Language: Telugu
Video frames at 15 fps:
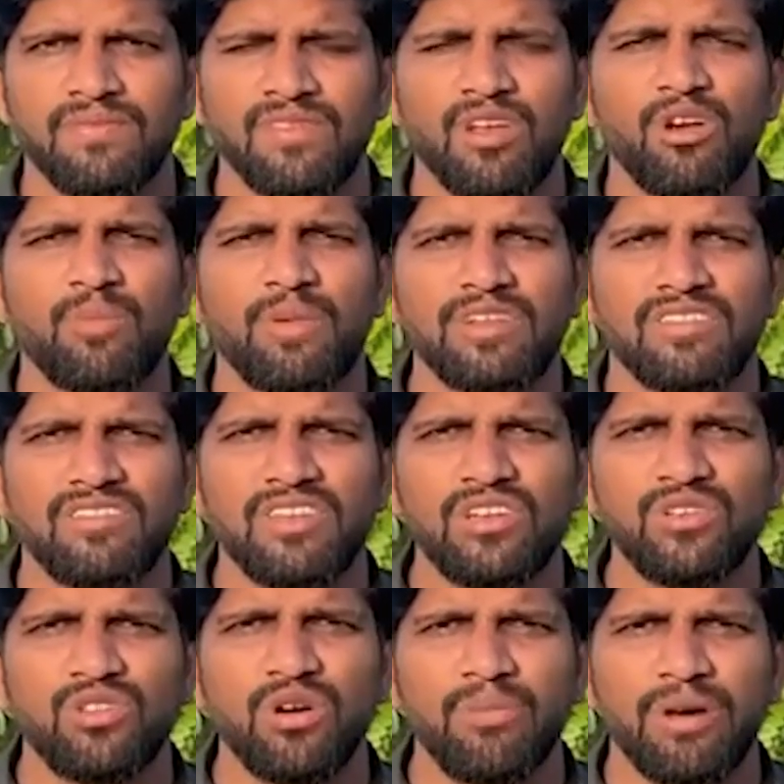కెమెరా పర్సన్
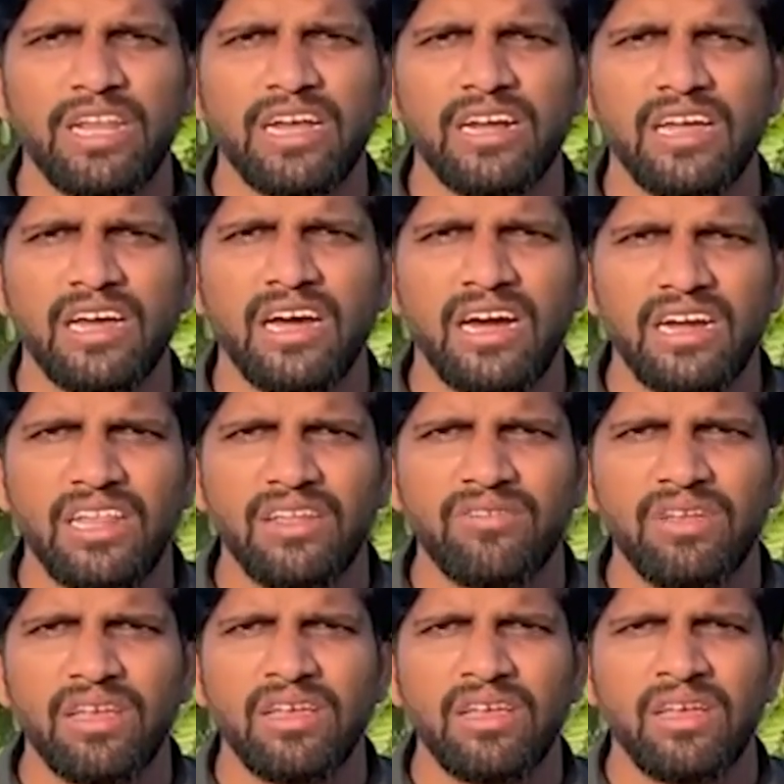సీనుతో మణికంఠ
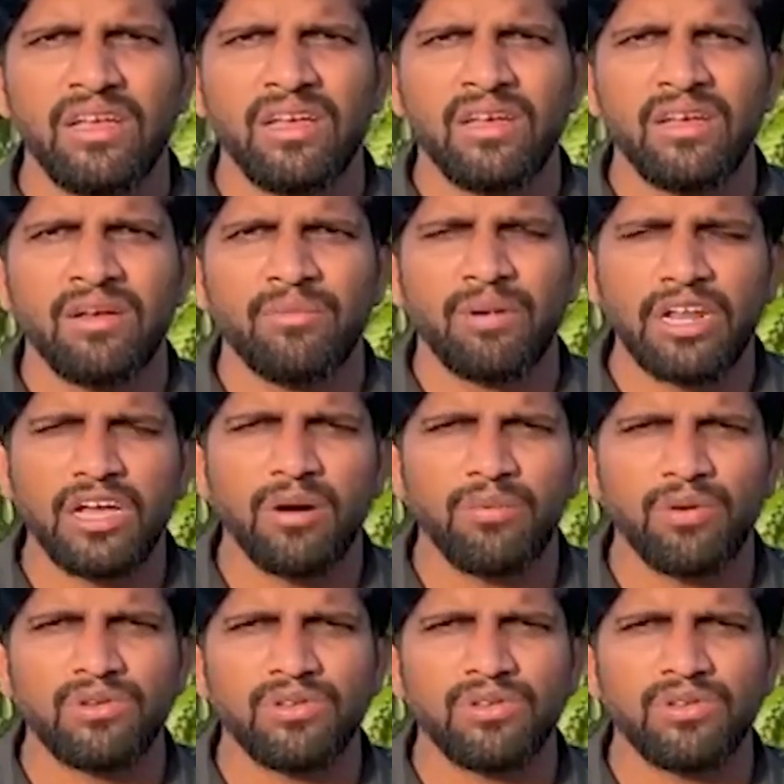ఆర్టీవీ పర్కాపూర్